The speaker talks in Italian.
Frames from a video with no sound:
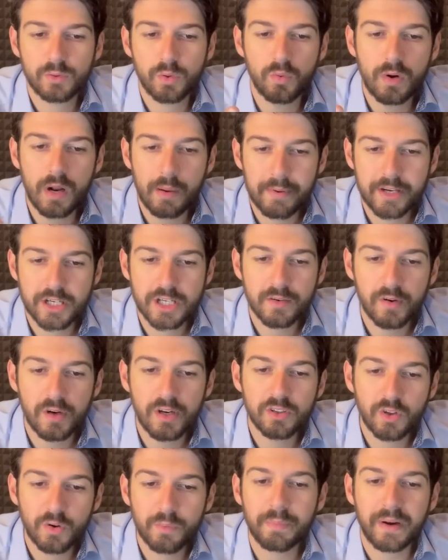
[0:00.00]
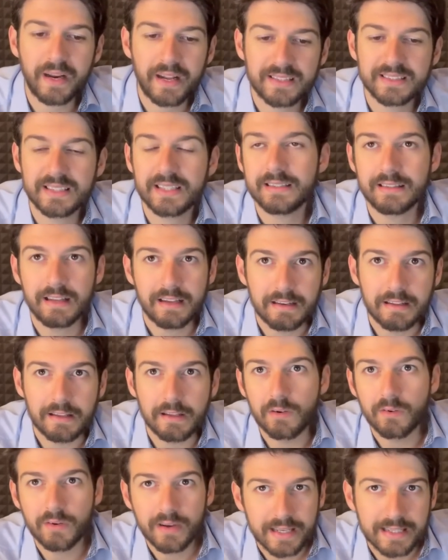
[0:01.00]
una piacevole sorpresa
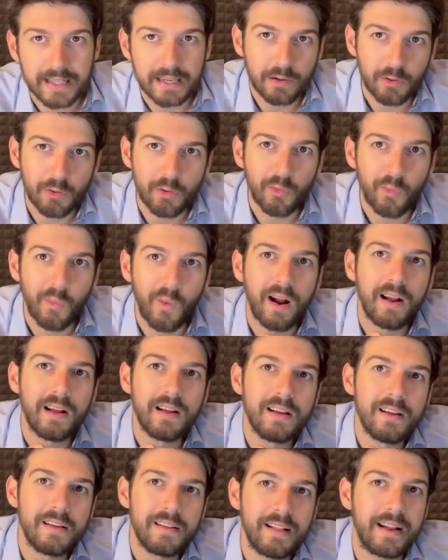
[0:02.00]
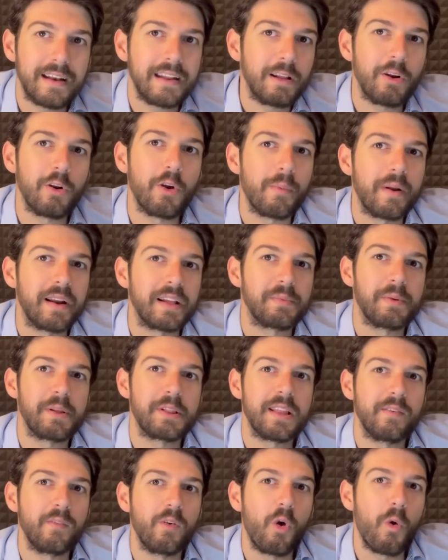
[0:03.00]
Danilo, ed eccolo qua. Danilo io me
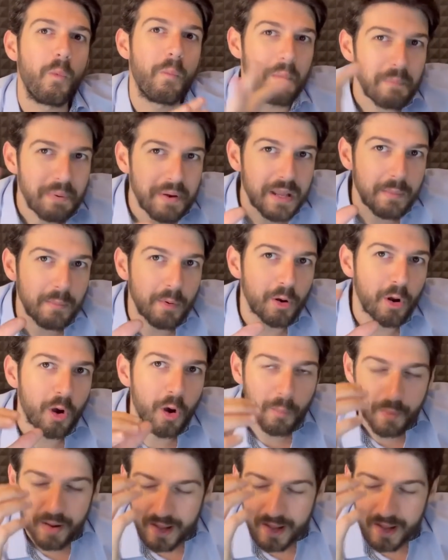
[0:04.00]
l'aspettavo come primo nome,